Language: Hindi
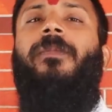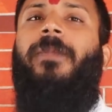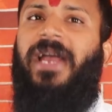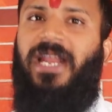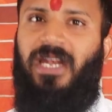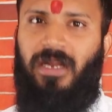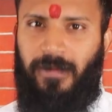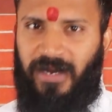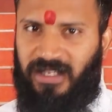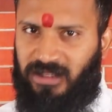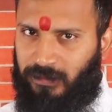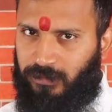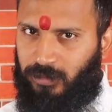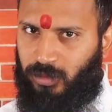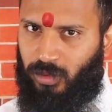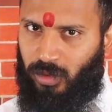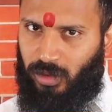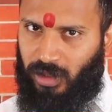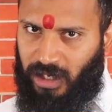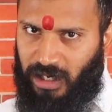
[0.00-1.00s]
पहली बात
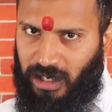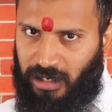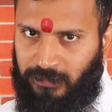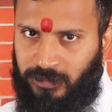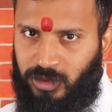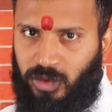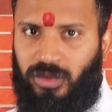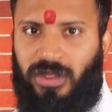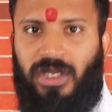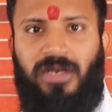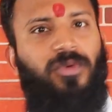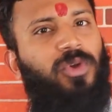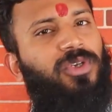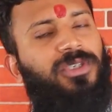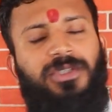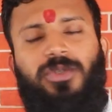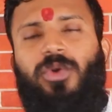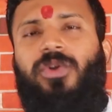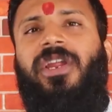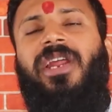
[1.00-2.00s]
अब्दुल कलाम जो थे वो
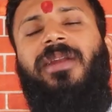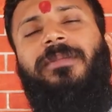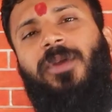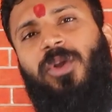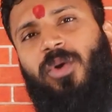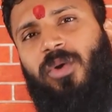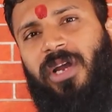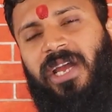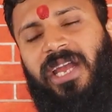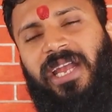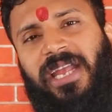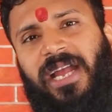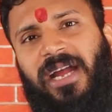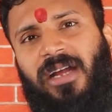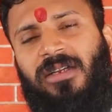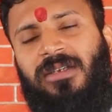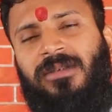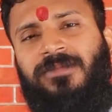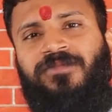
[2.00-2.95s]
हिस्टोरियन भी हो गए क्या